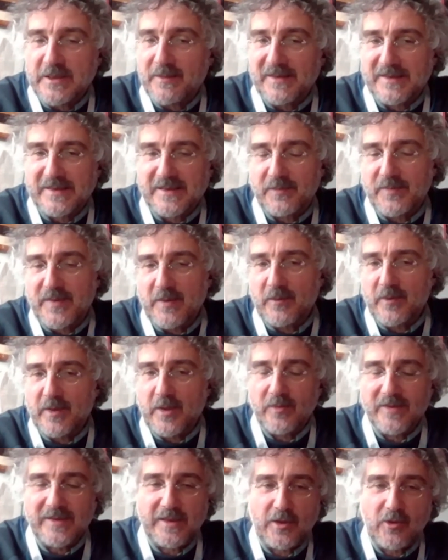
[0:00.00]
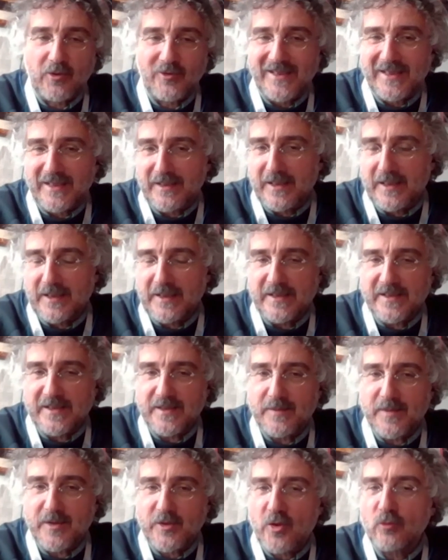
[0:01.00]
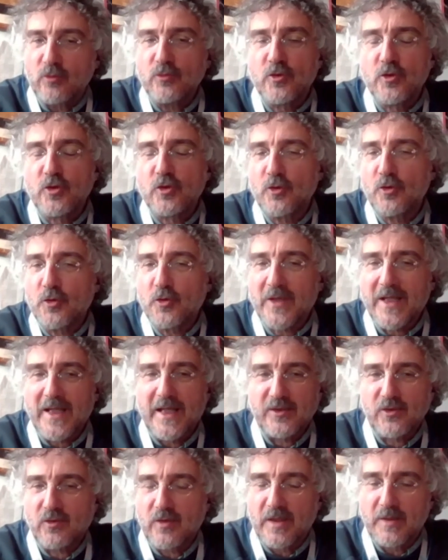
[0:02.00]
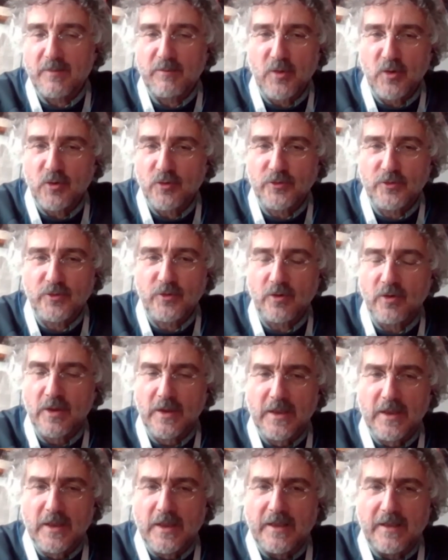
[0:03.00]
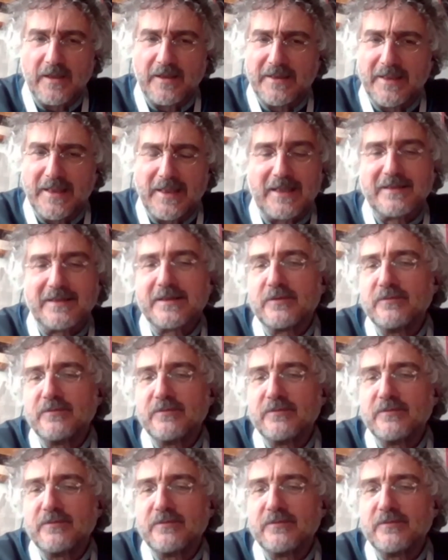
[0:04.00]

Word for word: ma sappiamo che questa cosa è rarissima, c'è un solo caso al mondo eh, nella,